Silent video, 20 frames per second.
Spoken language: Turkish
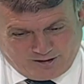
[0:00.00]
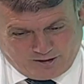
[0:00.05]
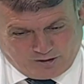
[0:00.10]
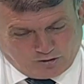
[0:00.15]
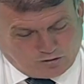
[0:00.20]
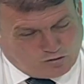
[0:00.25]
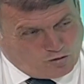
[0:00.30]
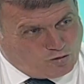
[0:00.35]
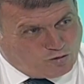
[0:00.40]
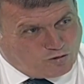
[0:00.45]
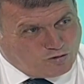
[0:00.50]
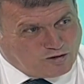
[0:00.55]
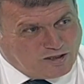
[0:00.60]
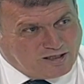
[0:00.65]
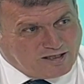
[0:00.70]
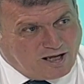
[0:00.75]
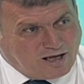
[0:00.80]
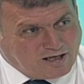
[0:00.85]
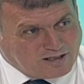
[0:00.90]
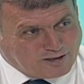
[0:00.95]
Çok güzel de
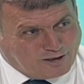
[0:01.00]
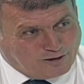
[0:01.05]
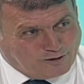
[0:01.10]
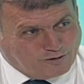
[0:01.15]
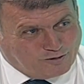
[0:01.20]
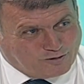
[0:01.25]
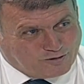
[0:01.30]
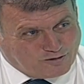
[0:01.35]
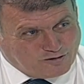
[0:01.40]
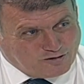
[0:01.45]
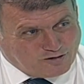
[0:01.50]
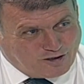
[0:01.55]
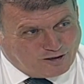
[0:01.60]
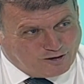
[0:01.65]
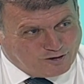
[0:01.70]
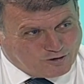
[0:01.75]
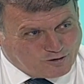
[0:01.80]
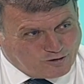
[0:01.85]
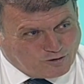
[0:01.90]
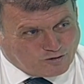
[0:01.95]
haz alıyorsun,
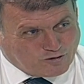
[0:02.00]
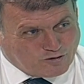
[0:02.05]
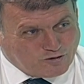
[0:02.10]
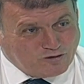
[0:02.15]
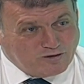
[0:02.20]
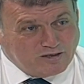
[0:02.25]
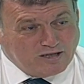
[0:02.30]
çalışıyorsun.